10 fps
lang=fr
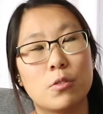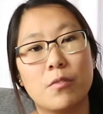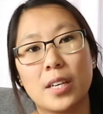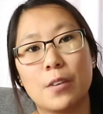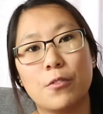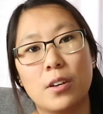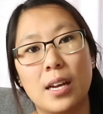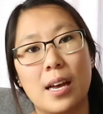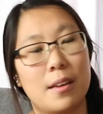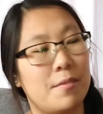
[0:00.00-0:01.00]
je virais folle
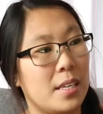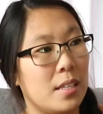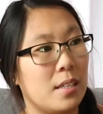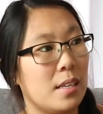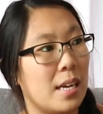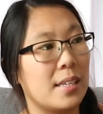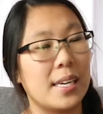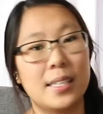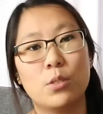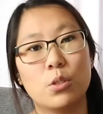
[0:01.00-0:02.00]
avec à
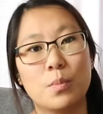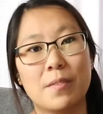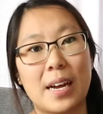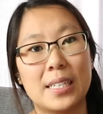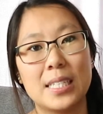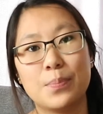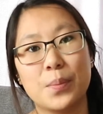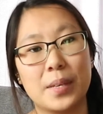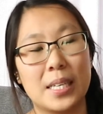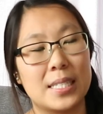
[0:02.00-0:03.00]
traîner toutes mes valises
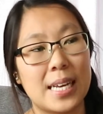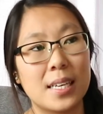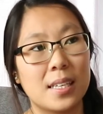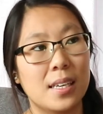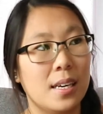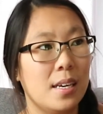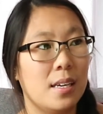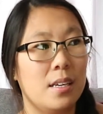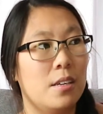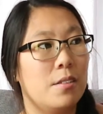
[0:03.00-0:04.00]
puis mes sacs.
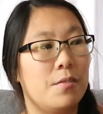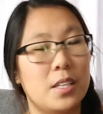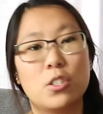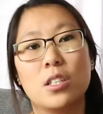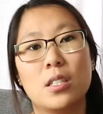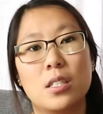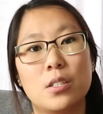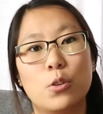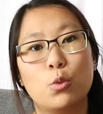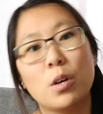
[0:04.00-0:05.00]
Fait que j'ai
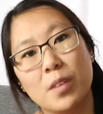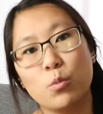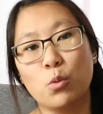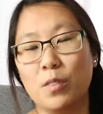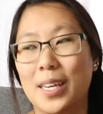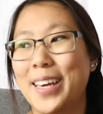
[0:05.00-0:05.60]
dit, euh, toi viens me trouver.